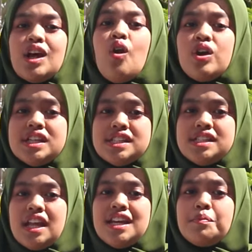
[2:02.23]
yang logis
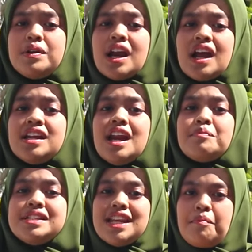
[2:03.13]
dan dibenarkan dalam
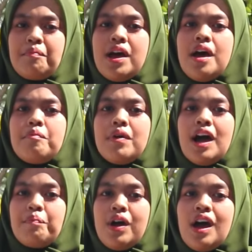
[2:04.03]
Islam.
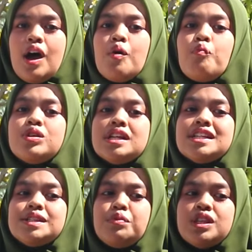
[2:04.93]
Mengapa puasa
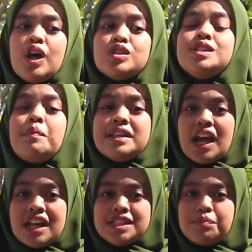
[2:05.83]
tersebut harus
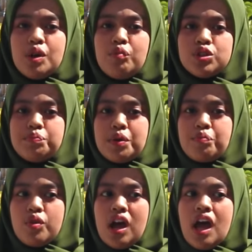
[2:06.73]
dibatalkan sebelum waktu
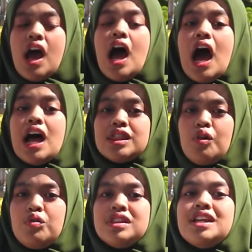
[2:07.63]
berbuka
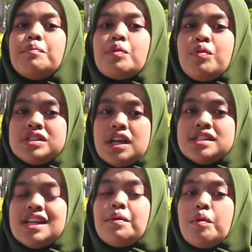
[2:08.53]
atau tidak berpuasa
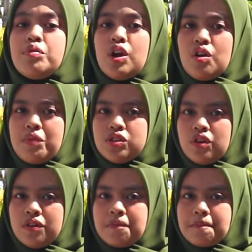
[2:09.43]
selama bulan
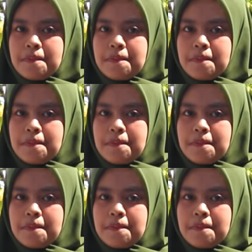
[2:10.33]
Ramadan?